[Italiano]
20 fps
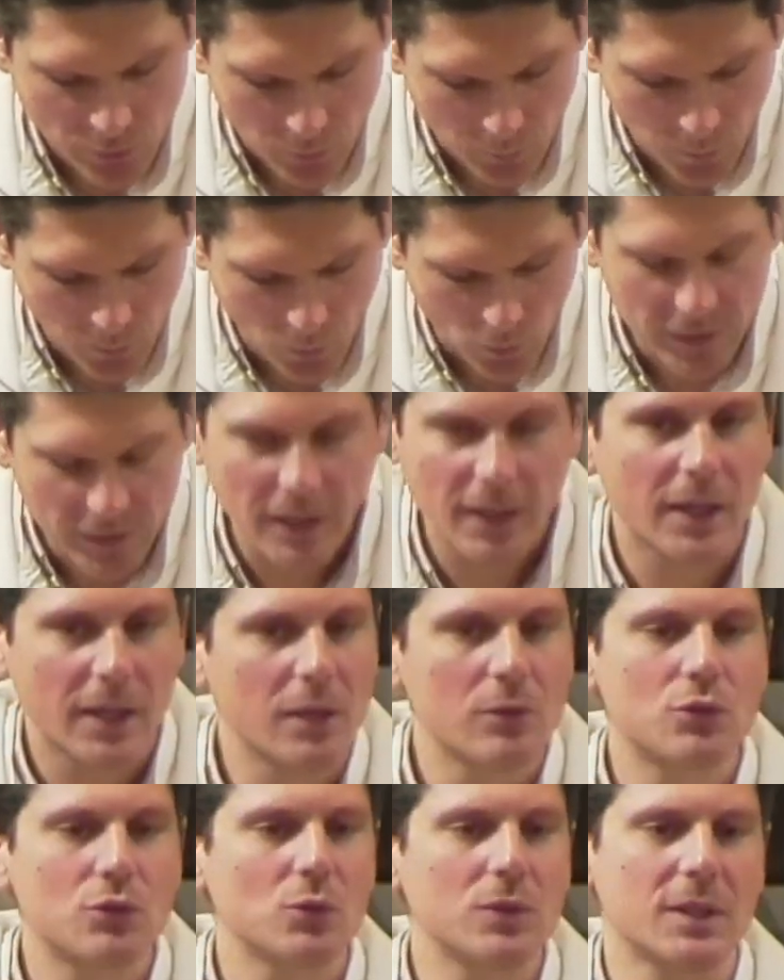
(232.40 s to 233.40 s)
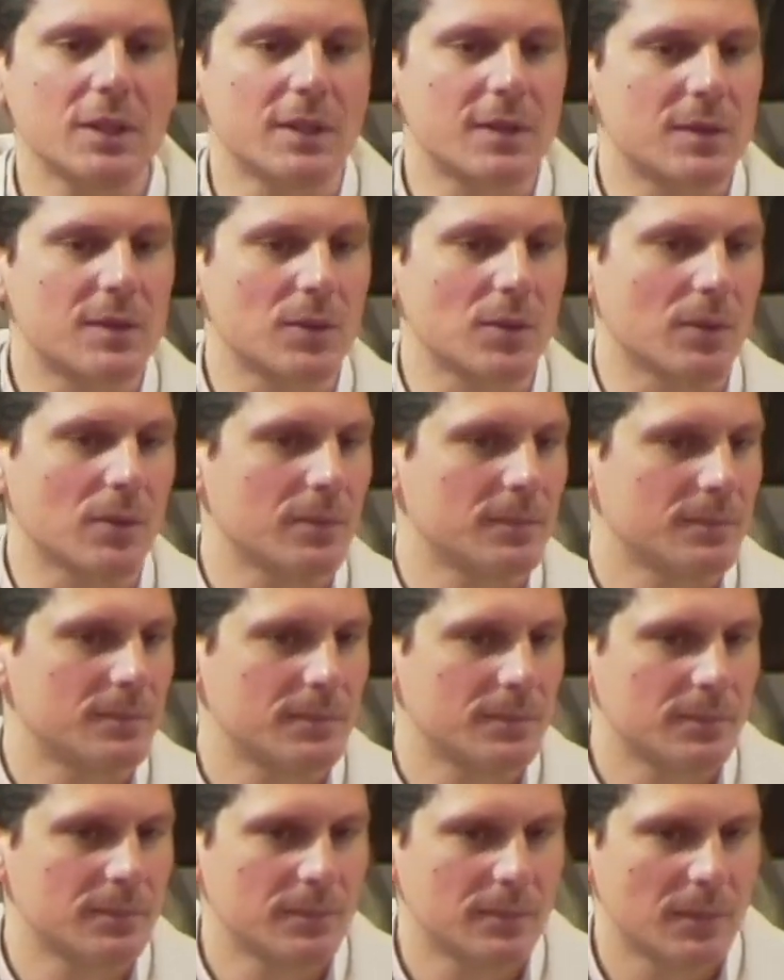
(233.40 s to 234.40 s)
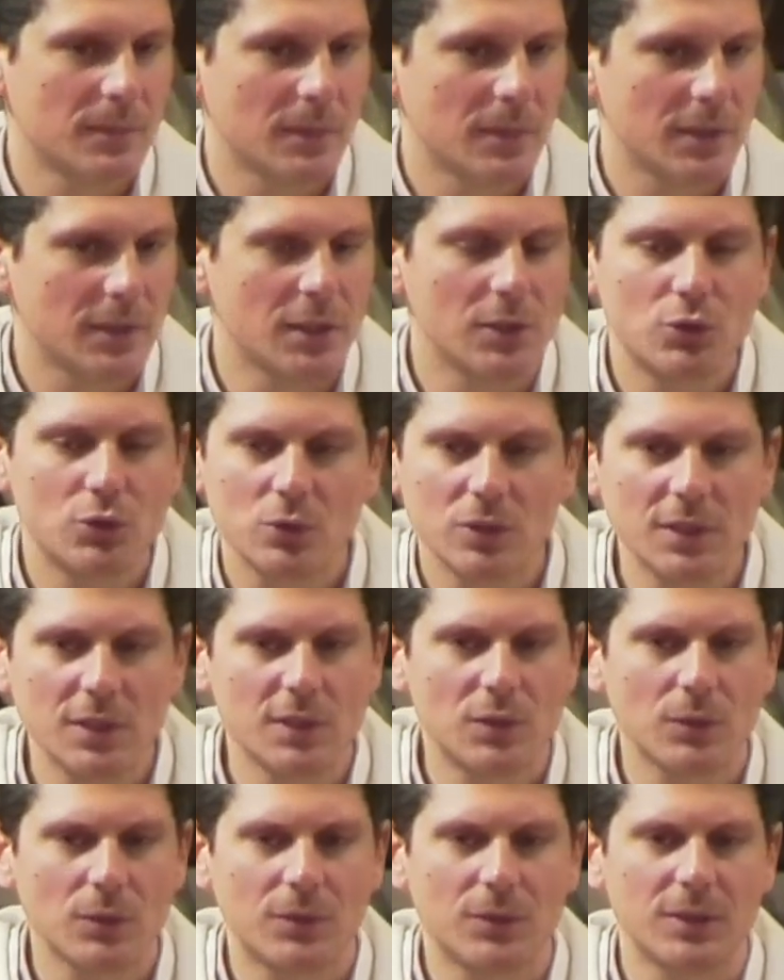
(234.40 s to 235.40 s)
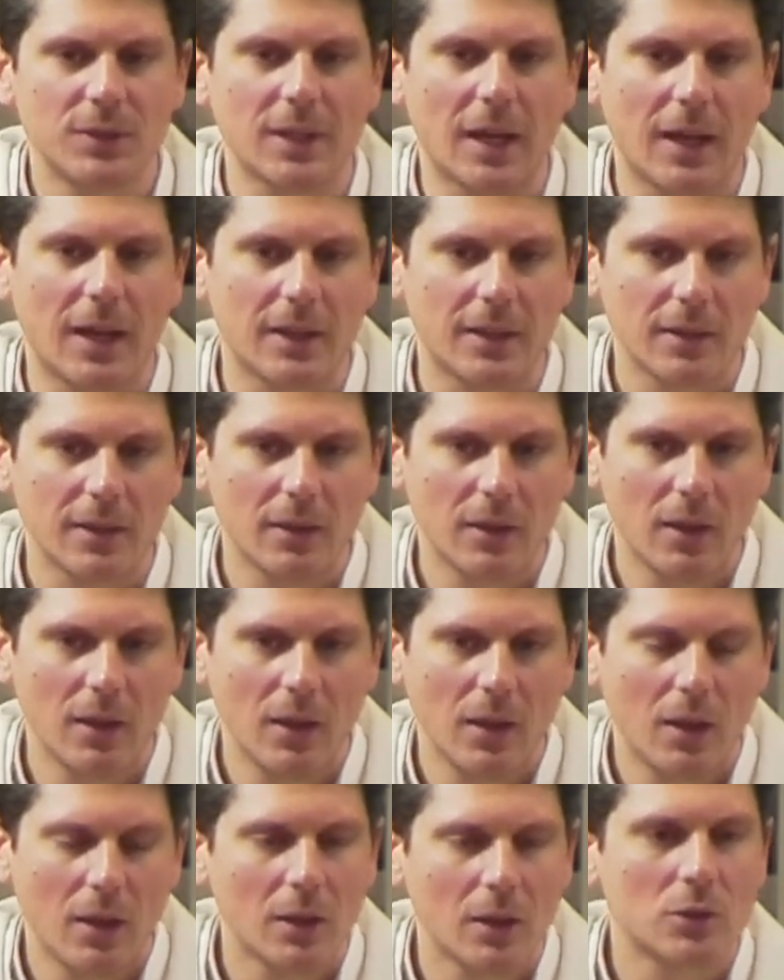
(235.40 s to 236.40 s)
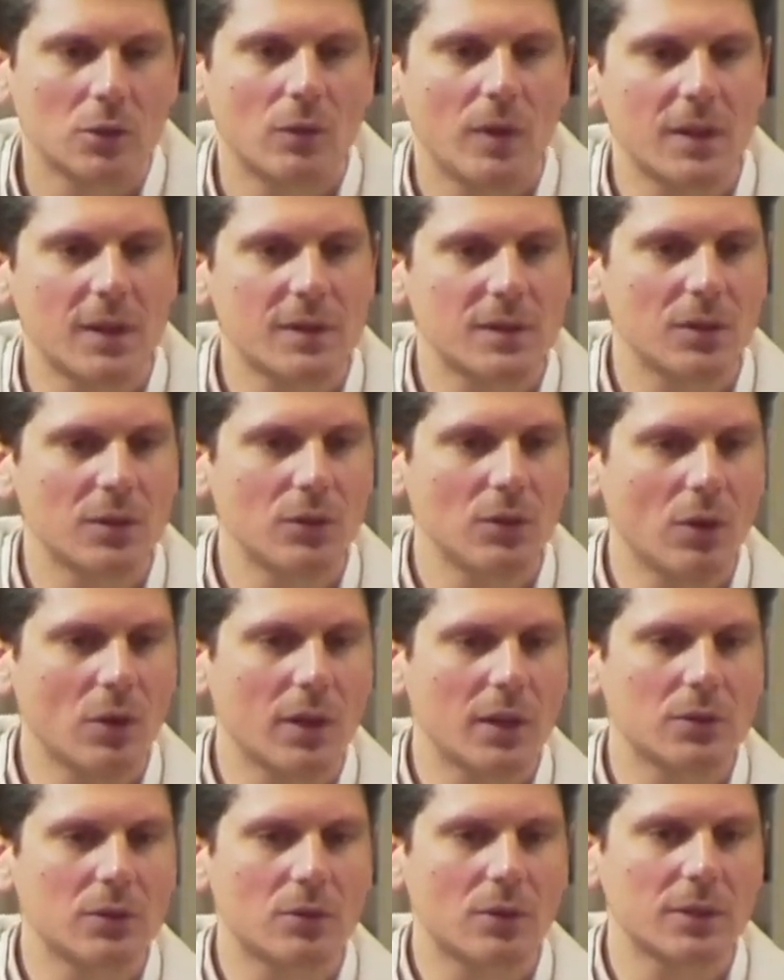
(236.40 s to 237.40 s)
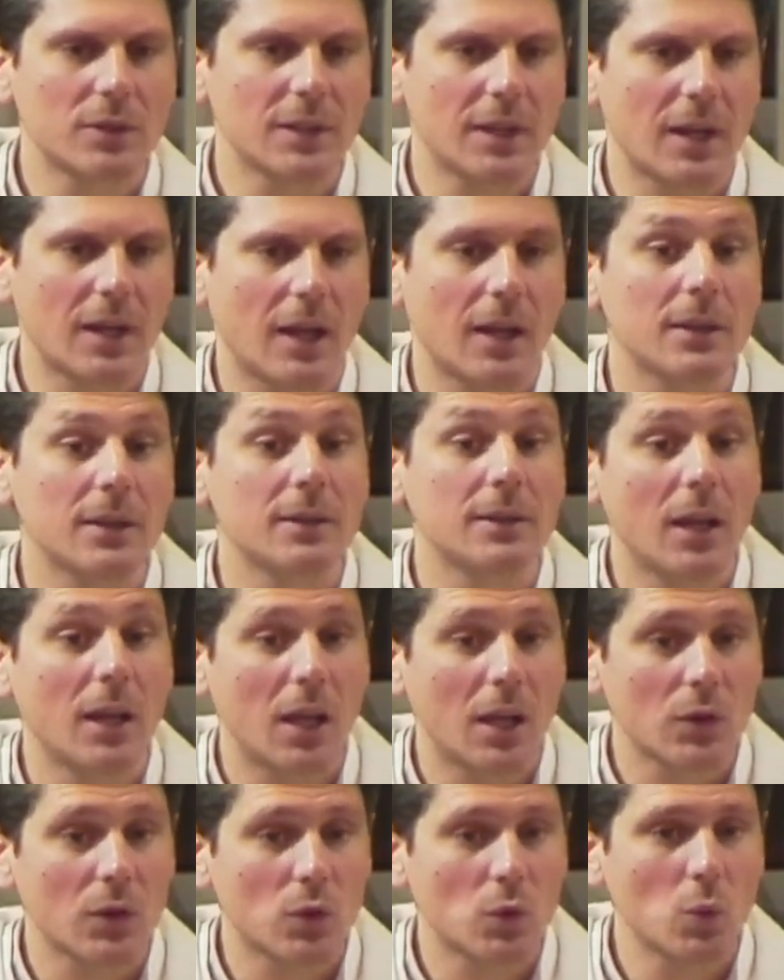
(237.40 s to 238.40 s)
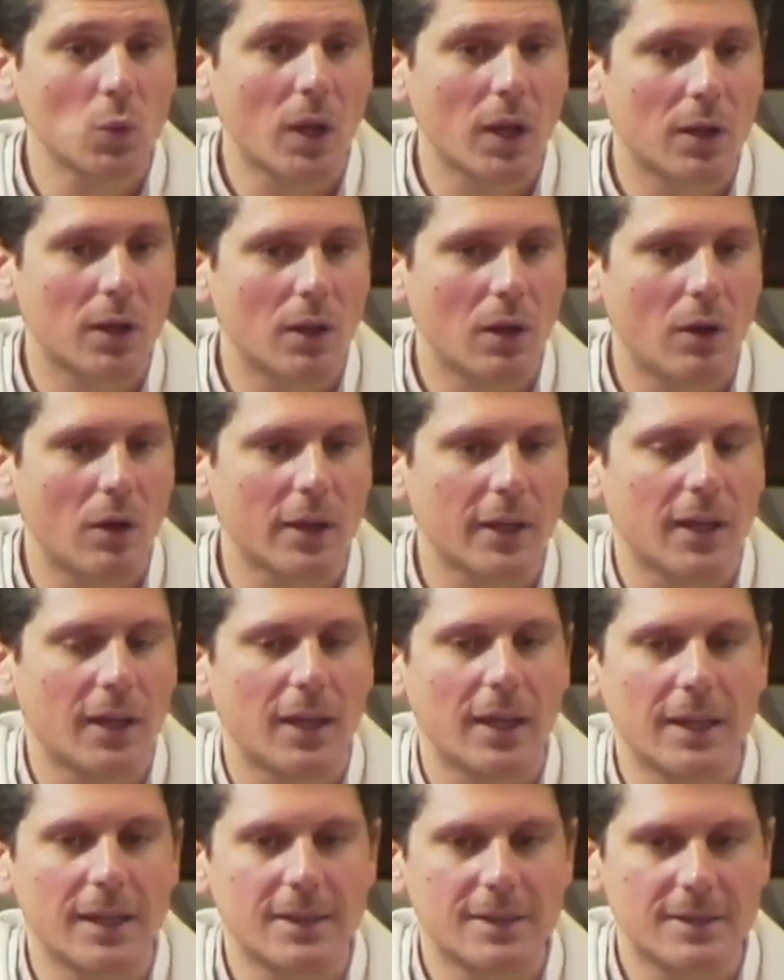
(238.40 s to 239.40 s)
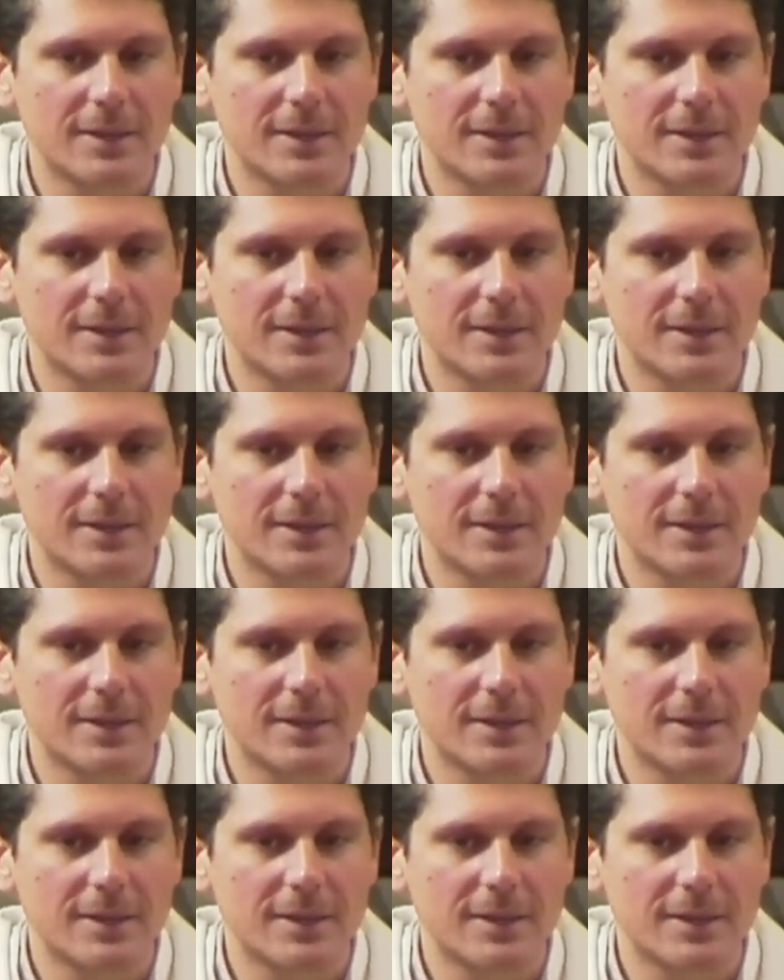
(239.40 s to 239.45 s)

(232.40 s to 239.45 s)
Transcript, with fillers: propone il giudizio, il giudizio finale, dove il Signore tornerà nella sua gloria e